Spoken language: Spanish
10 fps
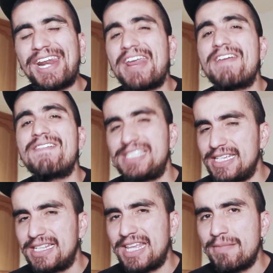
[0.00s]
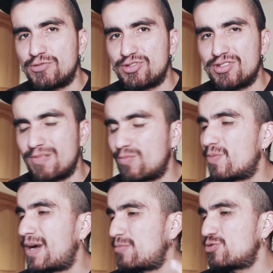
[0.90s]
revisitemos,
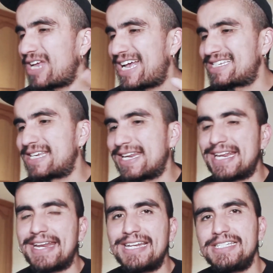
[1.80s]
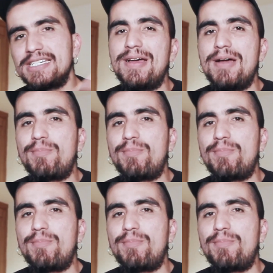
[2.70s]
volvamos a hacer el análisis,